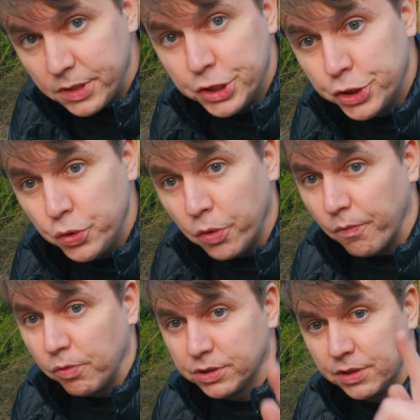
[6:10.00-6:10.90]
Еще
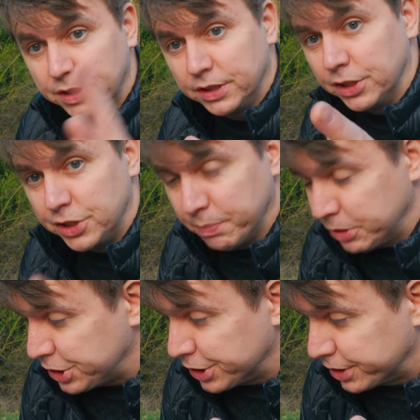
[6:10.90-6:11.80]
вот эта
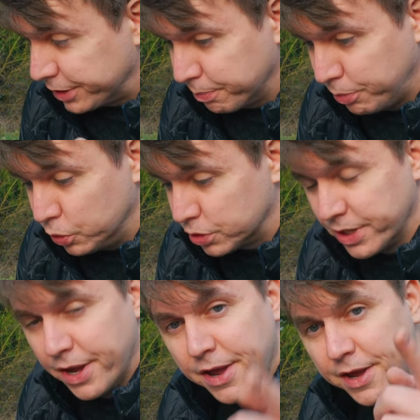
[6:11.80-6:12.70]
щепочница. Плюс
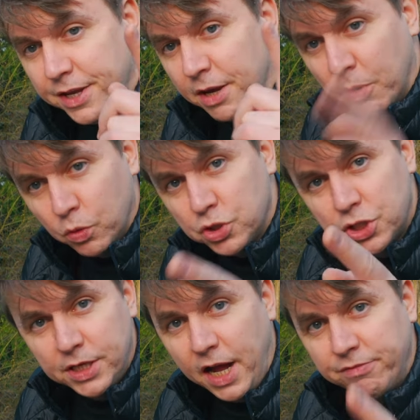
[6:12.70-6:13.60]
я могу
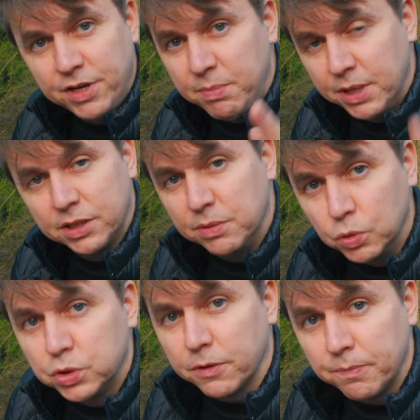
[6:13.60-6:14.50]
сжигать в ней мелкий
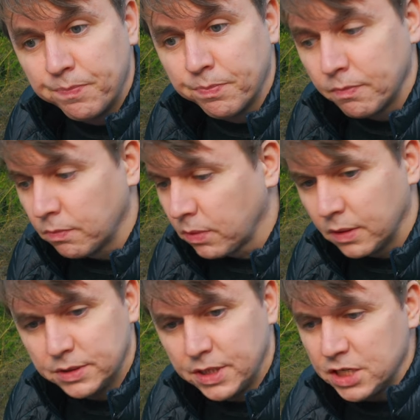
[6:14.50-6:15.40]
мусор.
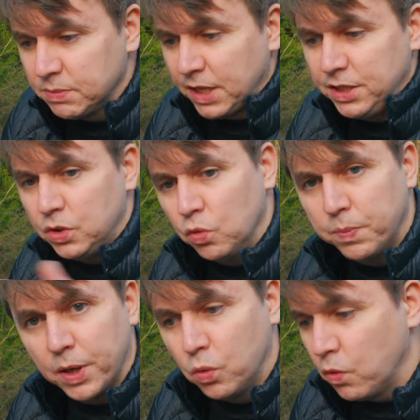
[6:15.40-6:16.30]
Скажем, какие-то
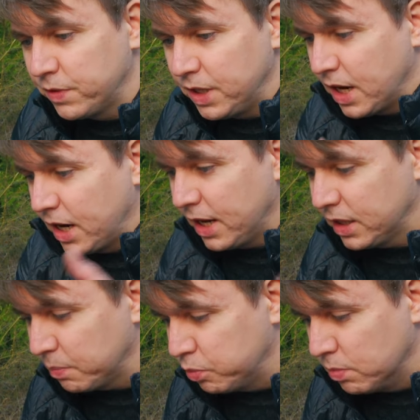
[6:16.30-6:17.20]
упаковки,
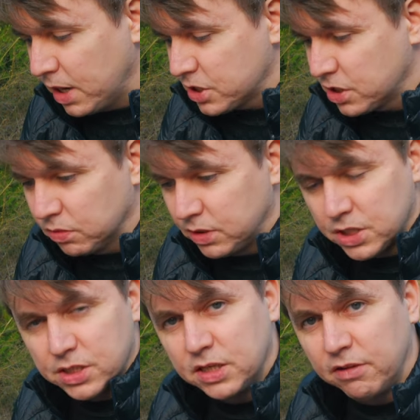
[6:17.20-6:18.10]
какая-то бумажка, вот та
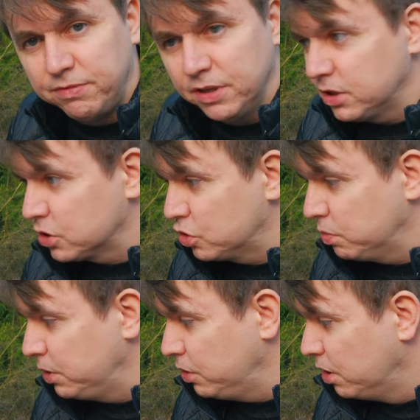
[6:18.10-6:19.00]
же салфетка,
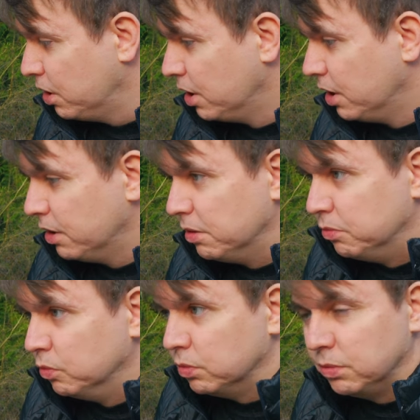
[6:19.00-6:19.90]
чтобы ее
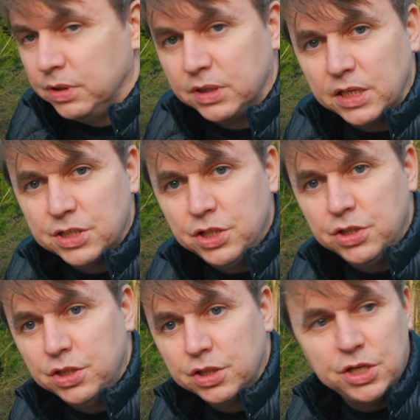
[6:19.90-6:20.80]
ну, не тащить,
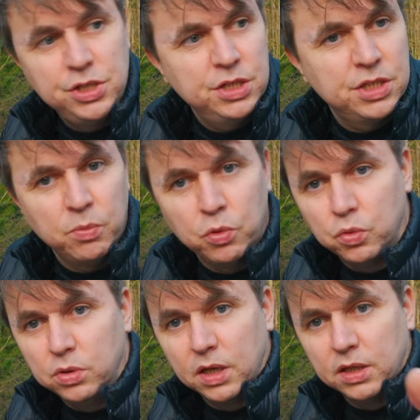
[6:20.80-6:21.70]
не тащить с собой
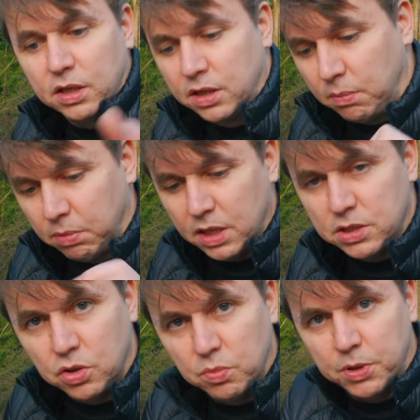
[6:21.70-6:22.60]
куда-то, а там
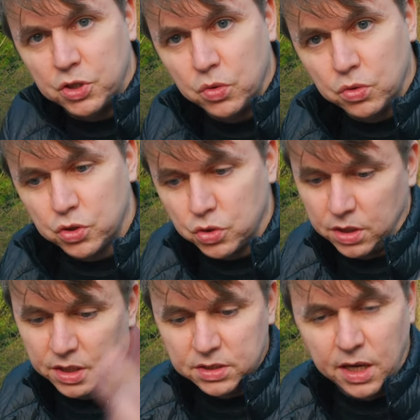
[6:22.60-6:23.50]
раз ее поджег,
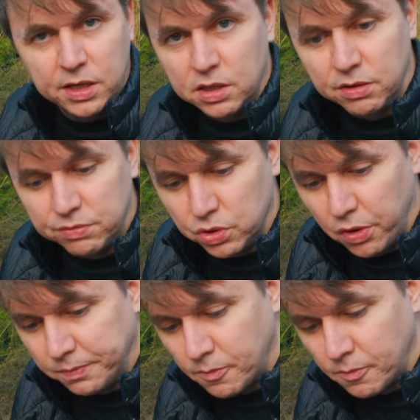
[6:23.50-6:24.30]
она сгорела и все.